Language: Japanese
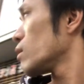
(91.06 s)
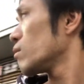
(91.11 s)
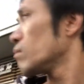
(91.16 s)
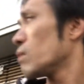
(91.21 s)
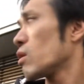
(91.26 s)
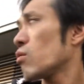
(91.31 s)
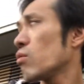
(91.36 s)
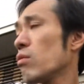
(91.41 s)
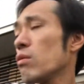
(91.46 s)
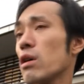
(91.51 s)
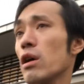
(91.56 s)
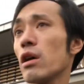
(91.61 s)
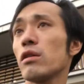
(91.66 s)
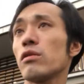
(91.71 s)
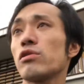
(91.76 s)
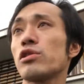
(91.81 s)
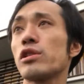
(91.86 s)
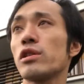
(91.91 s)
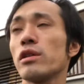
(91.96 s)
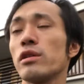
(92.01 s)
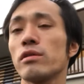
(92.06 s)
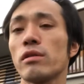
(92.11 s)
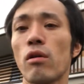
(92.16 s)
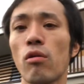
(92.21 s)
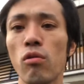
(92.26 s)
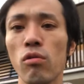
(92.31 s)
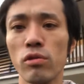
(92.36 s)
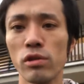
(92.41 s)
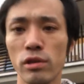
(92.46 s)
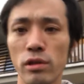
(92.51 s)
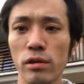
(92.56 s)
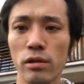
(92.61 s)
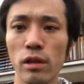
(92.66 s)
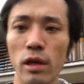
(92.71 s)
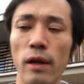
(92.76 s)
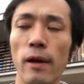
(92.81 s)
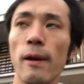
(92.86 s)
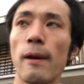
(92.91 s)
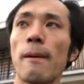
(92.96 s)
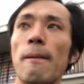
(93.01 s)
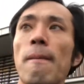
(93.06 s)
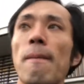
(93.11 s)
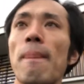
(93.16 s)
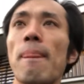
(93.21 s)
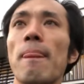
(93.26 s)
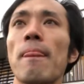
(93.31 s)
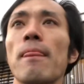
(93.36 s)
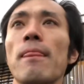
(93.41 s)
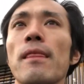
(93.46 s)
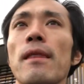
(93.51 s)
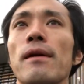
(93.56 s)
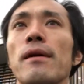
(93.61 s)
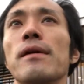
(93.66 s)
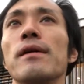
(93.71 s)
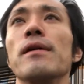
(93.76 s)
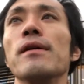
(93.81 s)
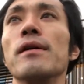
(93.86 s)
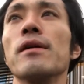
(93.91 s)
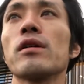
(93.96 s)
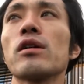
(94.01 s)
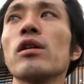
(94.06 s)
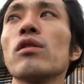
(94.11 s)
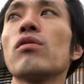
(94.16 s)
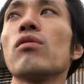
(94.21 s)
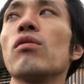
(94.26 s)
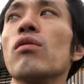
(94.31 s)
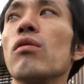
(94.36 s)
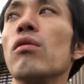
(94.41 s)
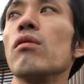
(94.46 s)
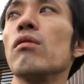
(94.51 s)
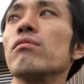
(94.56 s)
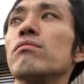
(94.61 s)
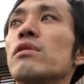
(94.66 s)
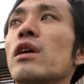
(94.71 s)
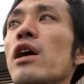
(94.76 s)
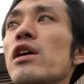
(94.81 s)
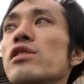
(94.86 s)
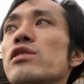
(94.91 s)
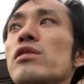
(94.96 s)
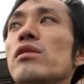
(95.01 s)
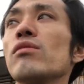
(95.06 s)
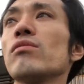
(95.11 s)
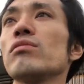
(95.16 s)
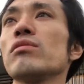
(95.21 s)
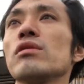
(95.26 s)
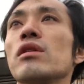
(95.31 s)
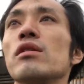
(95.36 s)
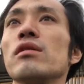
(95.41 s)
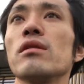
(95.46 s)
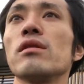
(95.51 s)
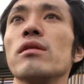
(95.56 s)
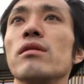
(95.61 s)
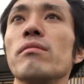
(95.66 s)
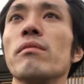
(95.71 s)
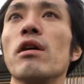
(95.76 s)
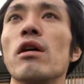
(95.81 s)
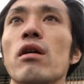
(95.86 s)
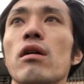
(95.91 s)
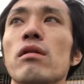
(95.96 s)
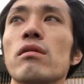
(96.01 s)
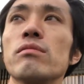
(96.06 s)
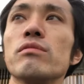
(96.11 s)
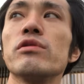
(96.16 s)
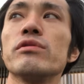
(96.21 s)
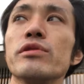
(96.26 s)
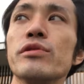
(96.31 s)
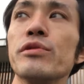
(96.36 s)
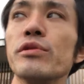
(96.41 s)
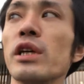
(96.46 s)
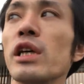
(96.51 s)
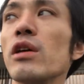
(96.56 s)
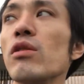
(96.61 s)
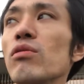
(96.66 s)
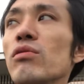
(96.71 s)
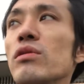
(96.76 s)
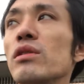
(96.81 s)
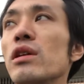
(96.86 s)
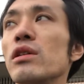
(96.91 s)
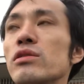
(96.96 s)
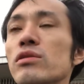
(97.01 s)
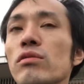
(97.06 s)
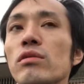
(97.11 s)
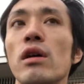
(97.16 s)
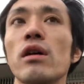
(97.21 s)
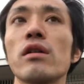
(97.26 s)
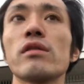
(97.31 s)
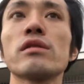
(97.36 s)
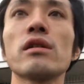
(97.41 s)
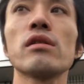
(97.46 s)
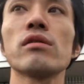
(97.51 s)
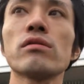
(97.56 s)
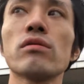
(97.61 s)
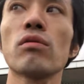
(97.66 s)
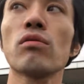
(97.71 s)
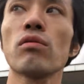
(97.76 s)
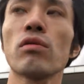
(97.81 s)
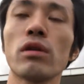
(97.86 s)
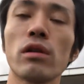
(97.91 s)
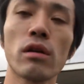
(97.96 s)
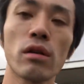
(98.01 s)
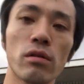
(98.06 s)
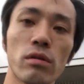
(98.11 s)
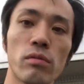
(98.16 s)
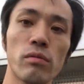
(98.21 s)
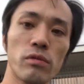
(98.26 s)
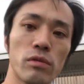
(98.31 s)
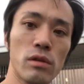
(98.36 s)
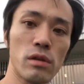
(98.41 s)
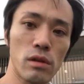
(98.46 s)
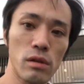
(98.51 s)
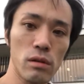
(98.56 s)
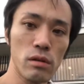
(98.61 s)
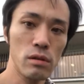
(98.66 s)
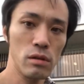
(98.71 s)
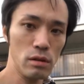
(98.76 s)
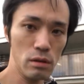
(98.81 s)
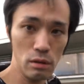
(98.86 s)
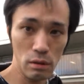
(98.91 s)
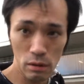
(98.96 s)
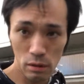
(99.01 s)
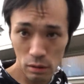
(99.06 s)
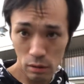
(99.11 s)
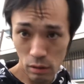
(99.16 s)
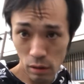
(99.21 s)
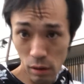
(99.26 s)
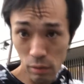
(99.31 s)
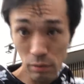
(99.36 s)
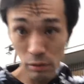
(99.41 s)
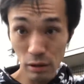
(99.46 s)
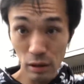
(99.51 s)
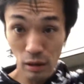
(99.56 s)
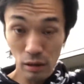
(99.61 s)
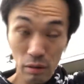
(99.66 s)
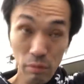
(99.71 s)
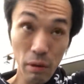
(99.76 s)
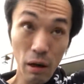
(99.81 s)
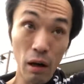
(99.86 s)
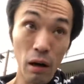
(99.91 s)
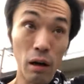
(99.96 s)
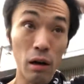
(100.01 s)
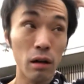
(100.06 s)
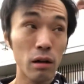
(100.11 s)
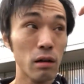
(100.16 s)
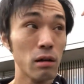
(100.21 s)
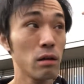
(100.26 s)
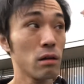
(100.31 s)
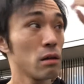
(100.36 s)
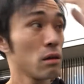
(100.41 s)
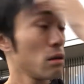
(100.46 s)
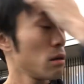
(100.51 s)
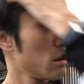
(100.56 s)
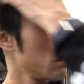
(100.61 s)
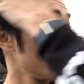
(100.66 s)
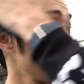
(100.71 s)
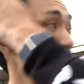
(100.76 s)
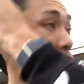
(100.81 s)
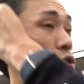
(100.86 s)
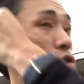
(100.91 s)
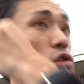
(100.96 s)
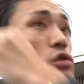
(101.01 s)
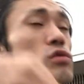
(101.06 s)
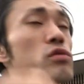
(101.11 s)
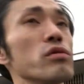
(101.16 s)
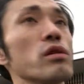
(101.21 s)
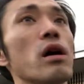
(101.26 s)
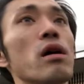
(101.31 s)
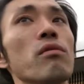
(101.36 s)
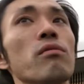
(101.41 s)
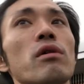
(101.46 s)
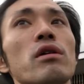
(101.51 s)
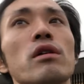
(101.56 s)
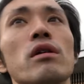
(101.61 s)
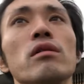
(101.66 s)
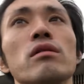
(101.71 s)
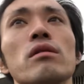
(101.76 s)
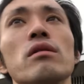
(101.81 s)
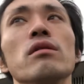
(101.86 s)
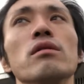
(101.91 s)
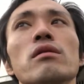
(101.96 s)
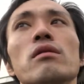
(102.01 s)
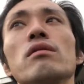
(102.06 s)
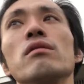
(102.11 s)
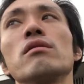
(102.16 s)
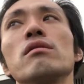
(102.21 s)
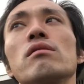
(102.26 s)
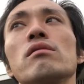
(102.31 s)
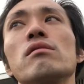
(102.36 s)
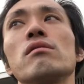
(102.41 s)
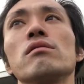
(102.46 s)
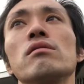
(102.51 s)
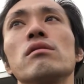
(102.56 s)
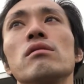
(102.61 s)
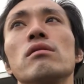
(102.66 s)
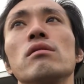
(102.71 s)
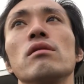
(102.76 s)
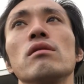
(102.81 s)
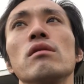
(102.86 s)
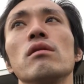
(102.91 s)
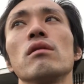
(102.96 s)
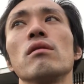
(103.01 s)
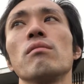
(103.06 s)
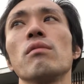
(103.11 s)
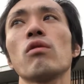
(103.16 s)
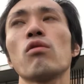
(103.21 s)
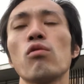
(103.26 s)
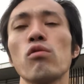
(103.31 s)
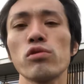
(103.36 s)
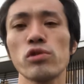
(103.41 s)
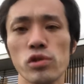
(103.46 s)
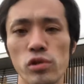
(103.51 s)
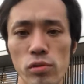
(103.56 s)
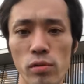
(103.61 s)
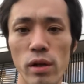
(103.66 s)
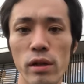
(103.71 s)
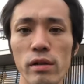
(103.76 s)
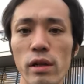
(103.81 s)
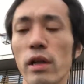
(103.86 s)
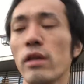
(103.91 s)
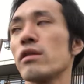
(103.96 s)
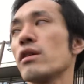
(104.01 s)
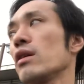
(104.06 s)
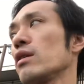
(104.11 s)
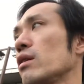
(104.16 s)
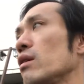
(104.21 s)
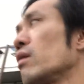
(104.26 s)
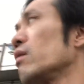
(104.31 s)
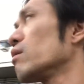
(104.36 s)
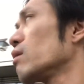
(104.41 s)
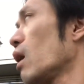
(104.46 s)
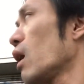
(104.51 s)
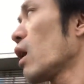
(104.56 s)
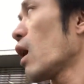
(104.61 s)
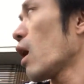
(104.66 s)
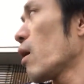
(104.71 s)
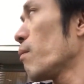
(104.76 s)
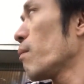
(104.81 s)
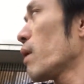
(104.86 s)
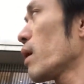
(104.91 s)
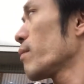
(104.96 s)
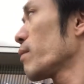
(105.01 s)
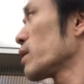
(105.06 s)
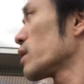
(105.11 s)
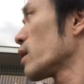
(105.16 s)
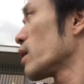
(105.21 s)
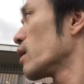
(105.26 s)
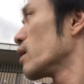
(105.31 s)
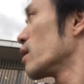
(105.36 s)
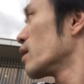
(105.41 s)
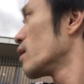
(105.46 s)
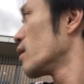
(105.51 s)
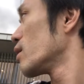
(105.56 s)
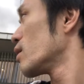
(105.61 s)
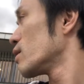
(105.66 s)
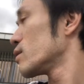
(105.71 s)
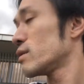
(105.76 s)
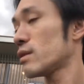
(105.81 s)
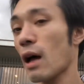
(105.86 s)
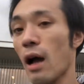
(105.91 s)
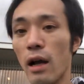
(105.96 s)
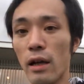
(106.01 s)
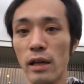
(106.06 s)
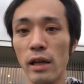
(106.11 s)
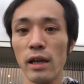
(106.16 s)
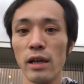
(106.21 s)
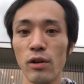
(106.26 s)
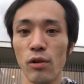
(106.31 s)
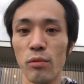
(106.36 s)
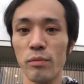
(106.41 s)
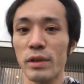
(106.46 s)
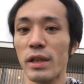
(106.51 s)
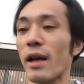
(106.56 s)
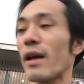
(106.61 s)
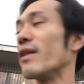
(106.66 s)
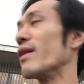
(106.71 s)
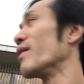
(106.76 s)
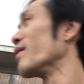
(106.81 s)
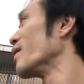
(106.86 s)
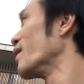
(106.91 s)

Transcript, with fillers: まあ、今回のシリーズは本質で、えー、結構大事なことなんで、まあ、フリーコンテンツをたくさん撮ろうかなと思って多分ね今二十何話なんで、まあ、50話ぐらいいくかな販売まで長えよみたいな、はい、